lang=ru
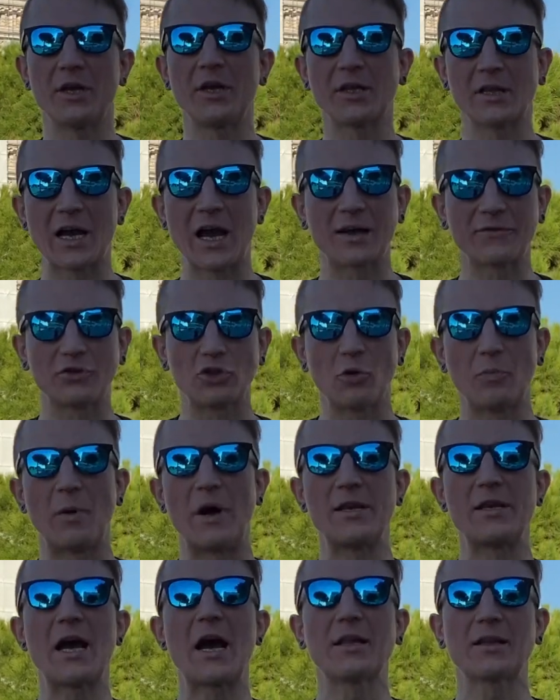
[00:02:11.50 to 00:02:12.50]
и так все
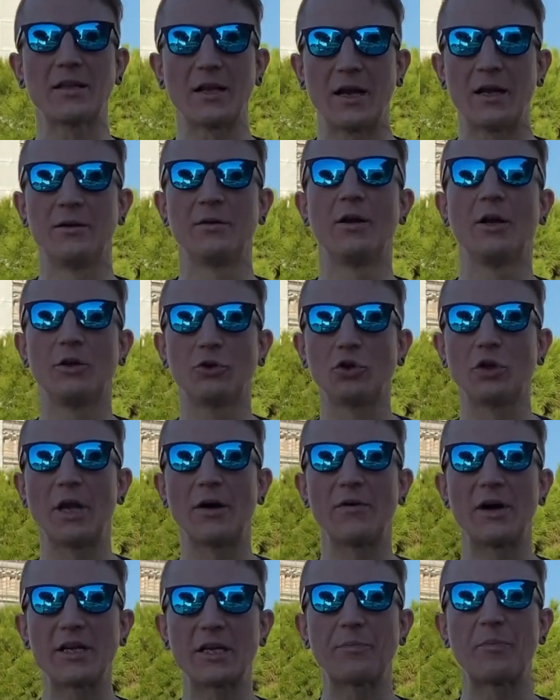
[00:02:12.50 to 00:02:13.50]
понятно, то
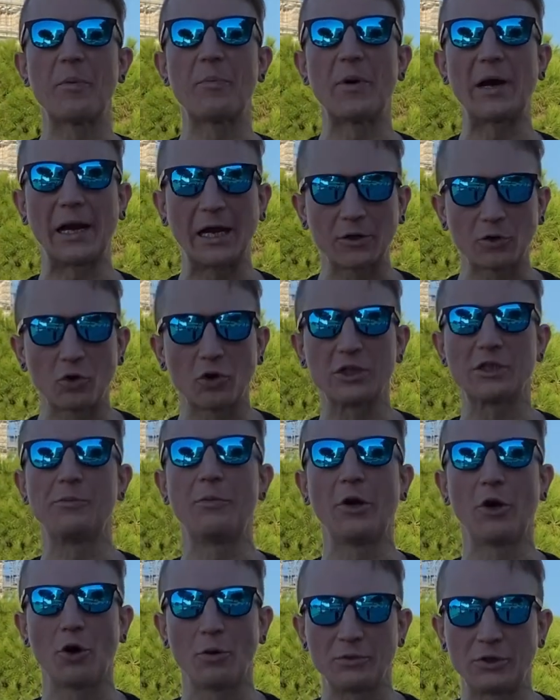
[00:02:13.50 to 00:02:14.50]
давайте по порядку
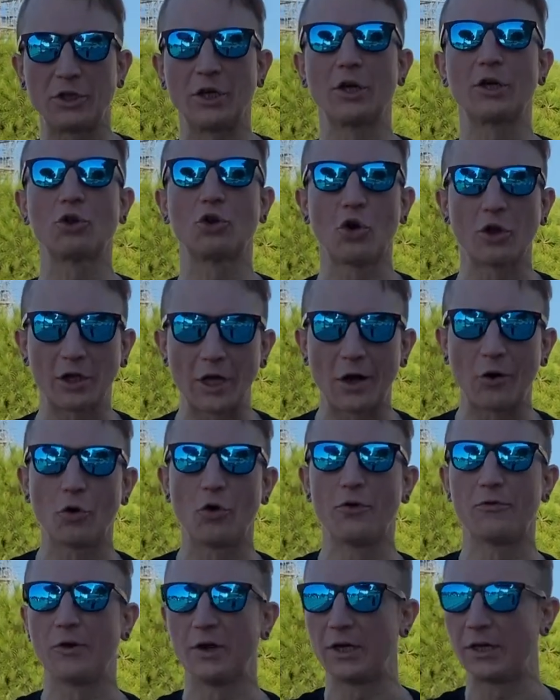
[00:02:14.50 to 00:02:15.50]
разберемся, кто
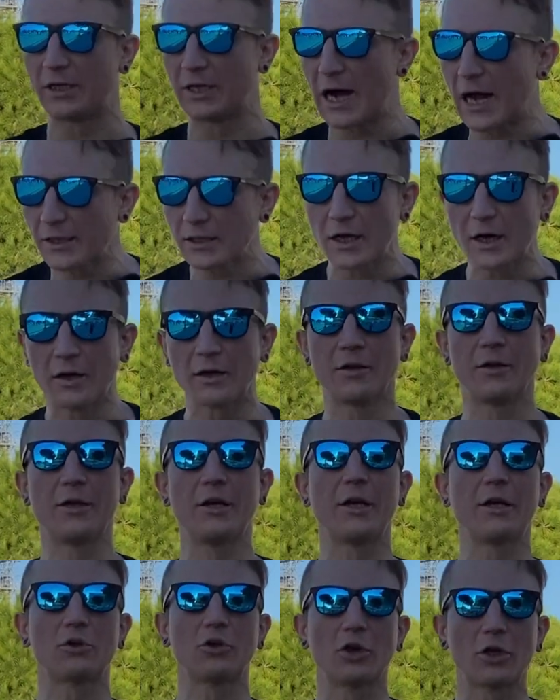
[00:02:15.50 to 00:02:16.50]
такой валидатор
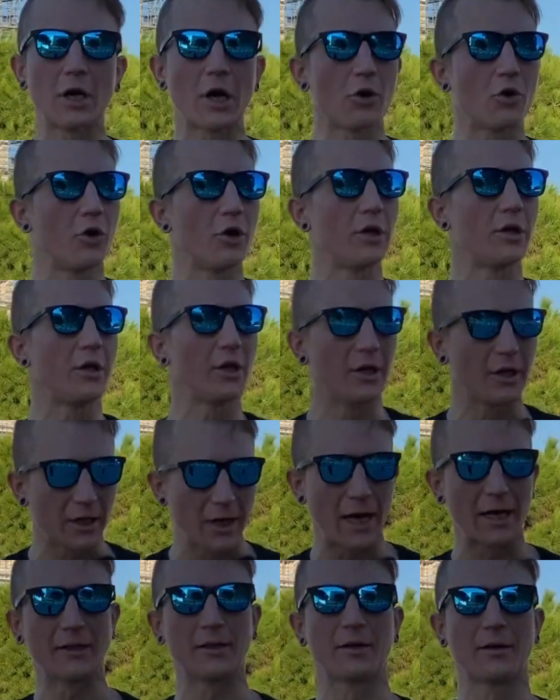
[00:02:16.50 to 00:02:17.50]
и кто такой
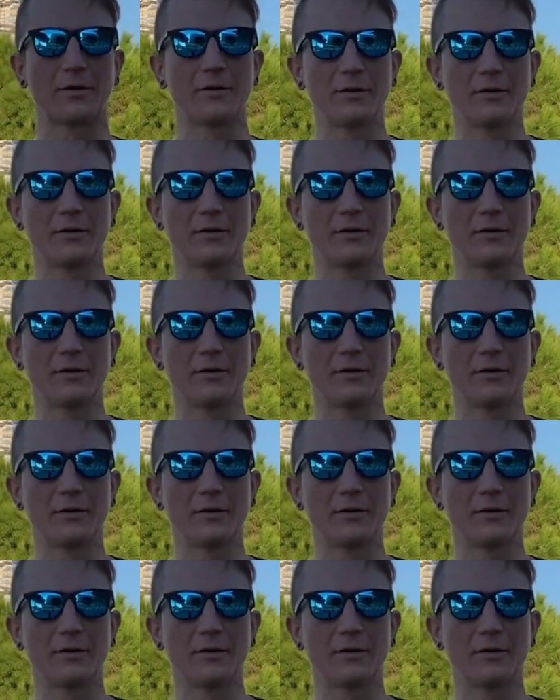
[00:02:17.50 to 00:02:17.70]
делегатор.